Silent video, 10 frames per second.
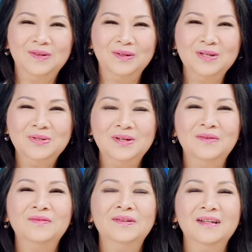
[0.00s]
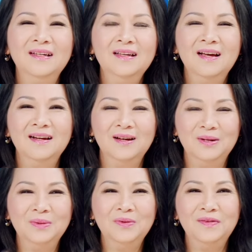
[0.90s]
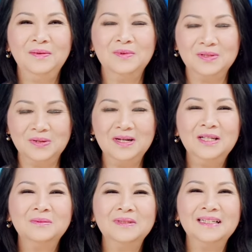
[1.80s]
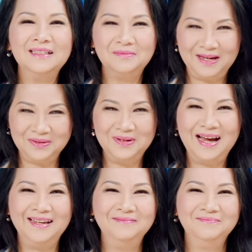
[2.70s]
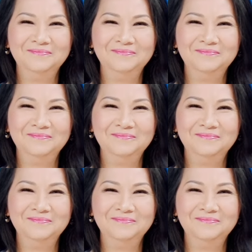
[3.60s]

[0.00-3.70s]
phần nói chuyện với uh, gửi đến quý vị một số các thông tin thương mại của đài.